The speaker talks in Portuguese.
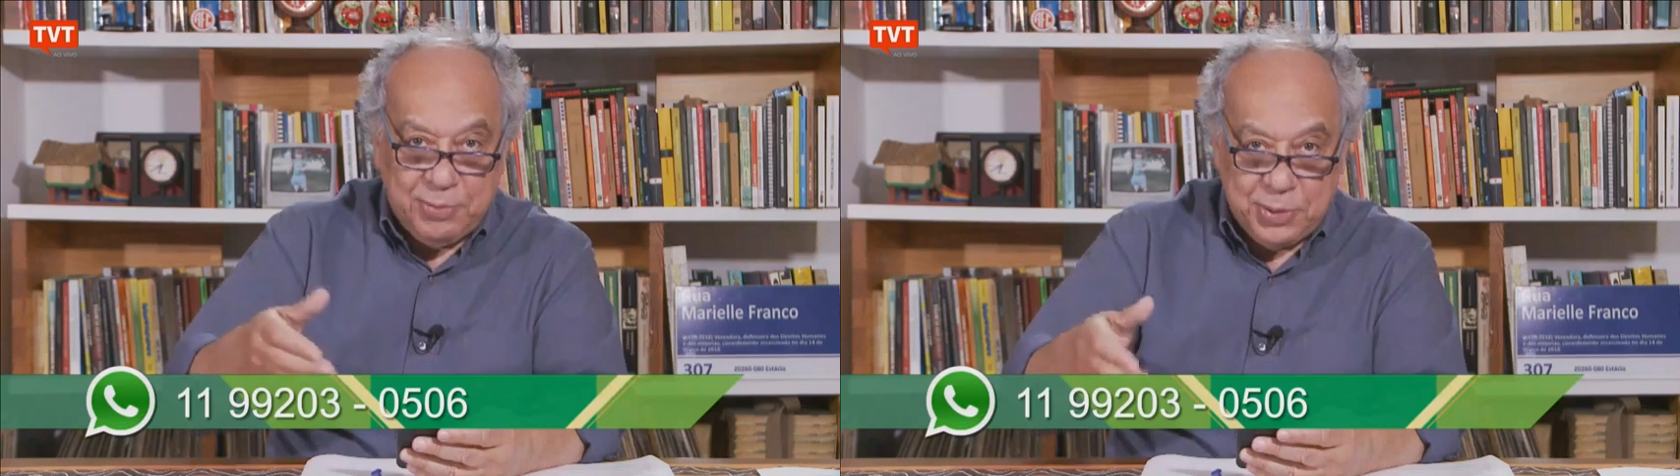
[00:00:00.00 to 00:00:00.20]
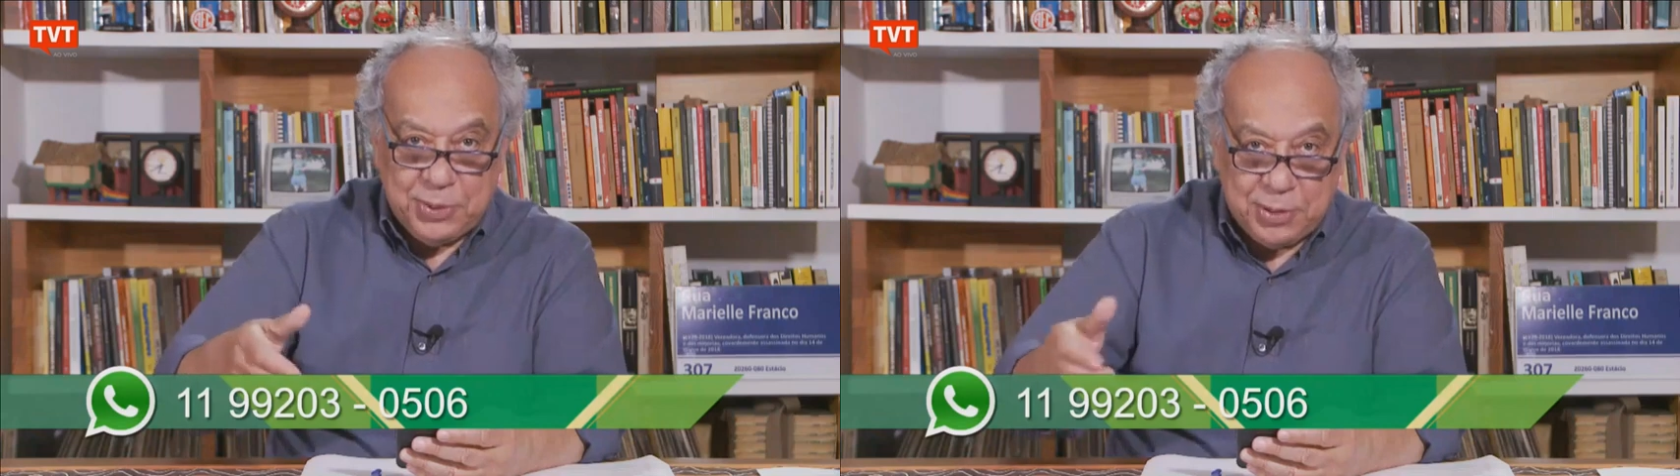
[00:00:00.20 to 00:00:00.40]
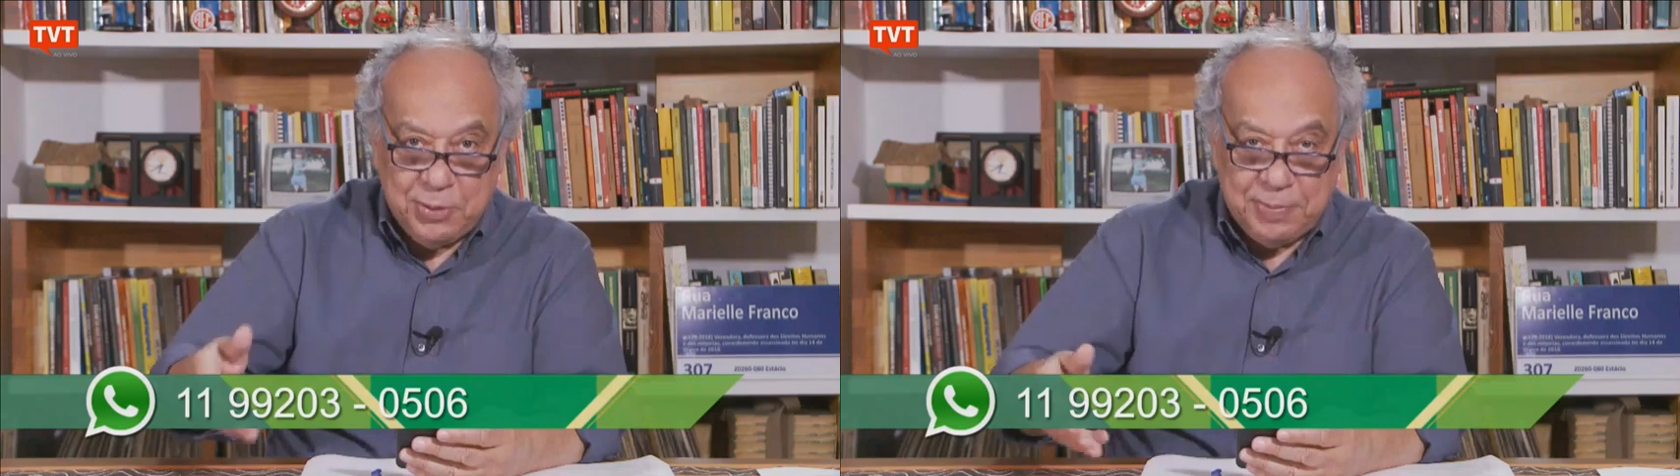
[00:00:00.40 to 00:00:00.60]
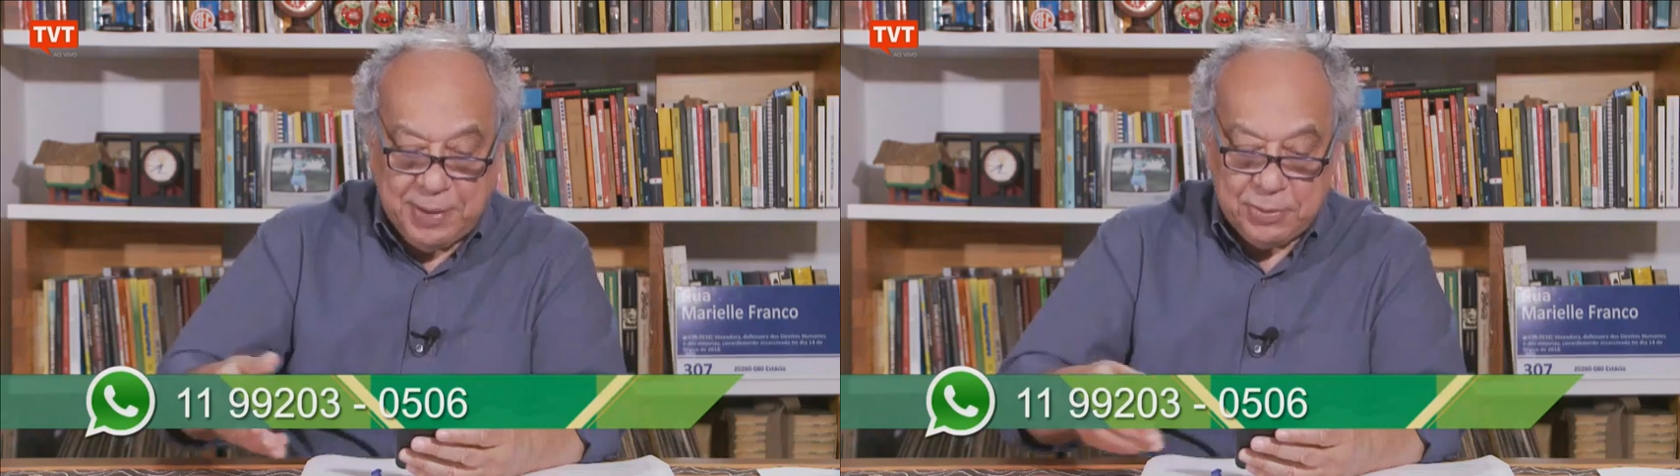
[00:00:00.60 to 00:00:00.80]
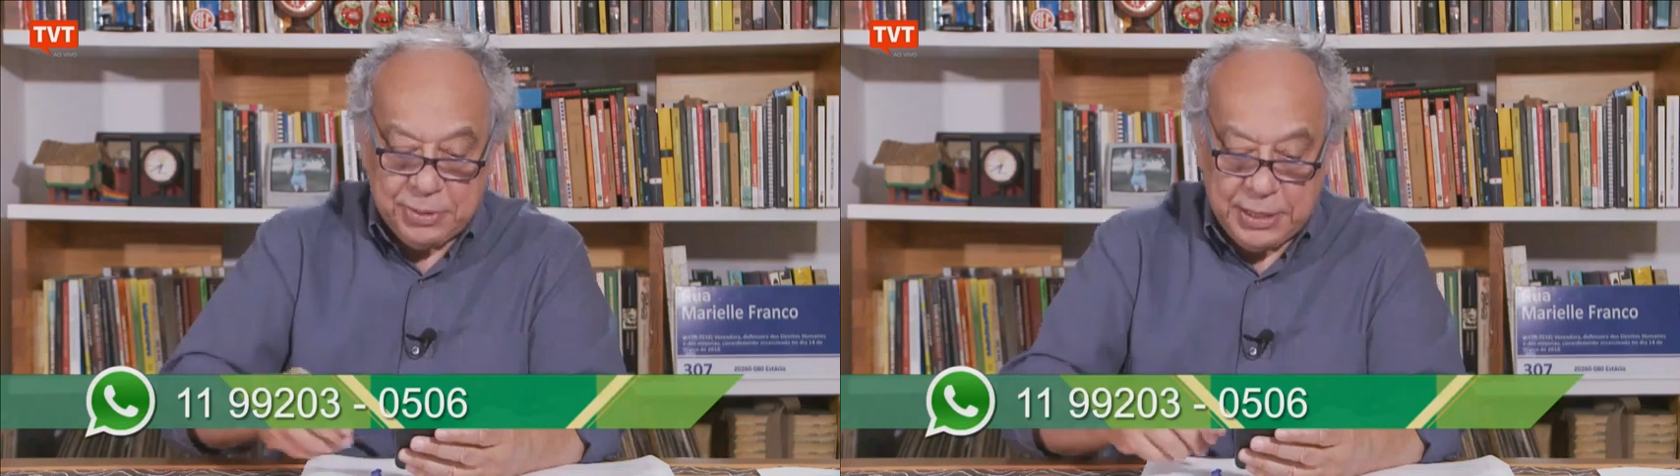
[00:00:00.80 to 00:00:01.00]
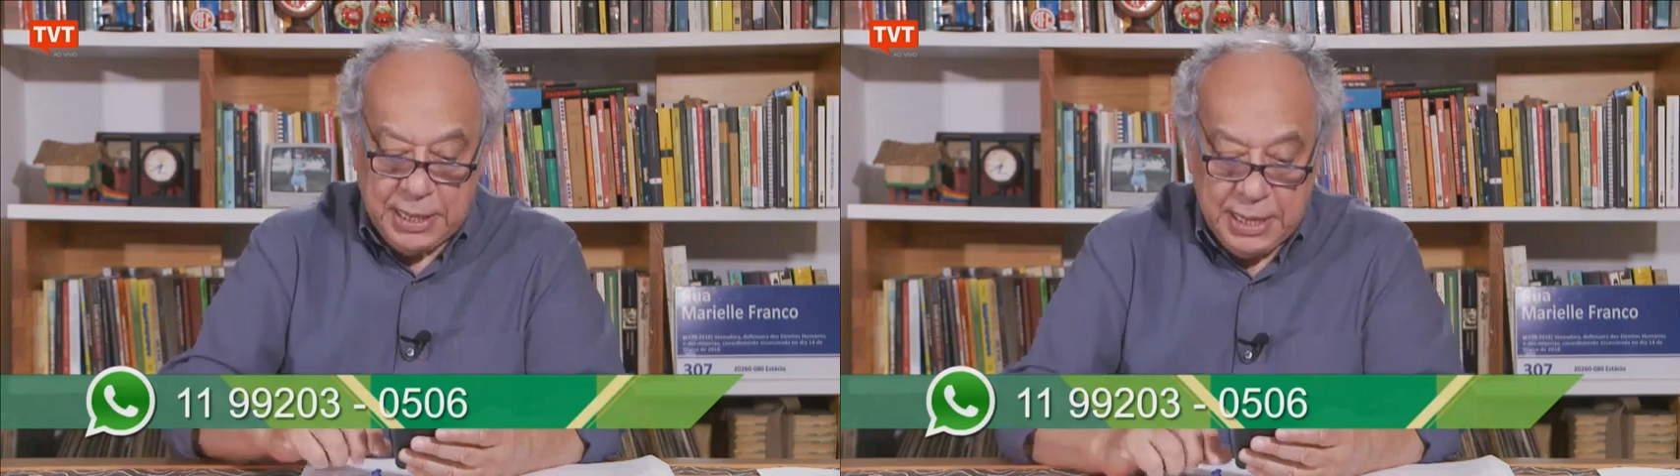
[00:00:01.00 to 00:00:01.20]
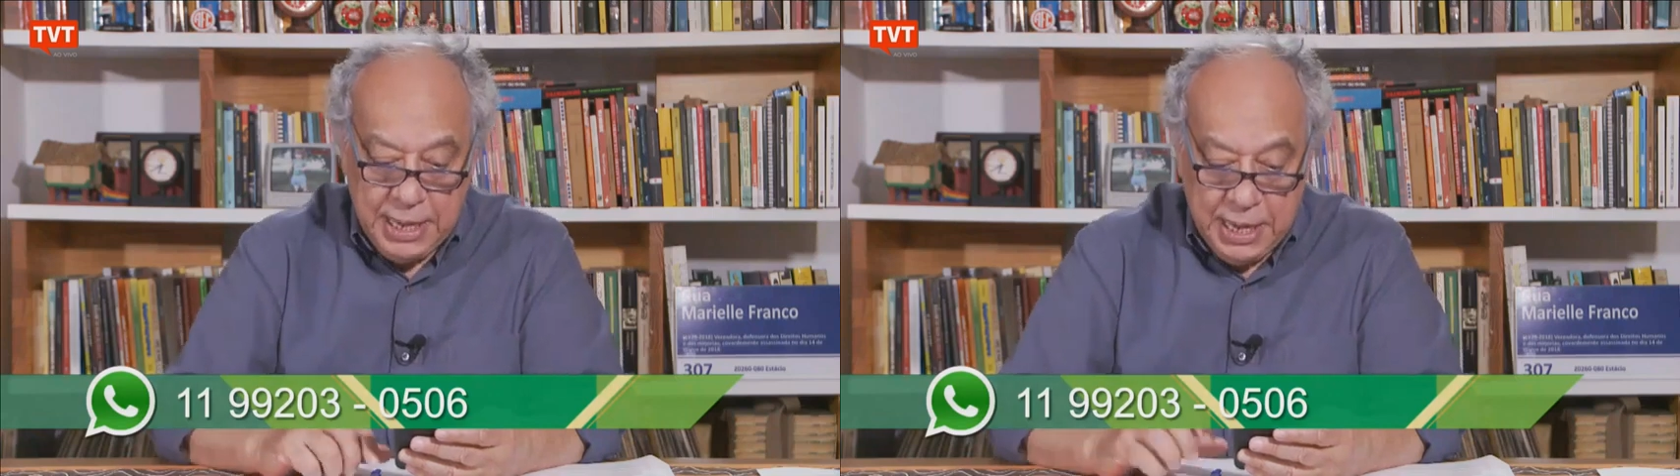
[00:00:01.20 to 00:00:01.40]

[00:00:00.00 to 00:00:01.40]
muito aqui o Papo com Zé.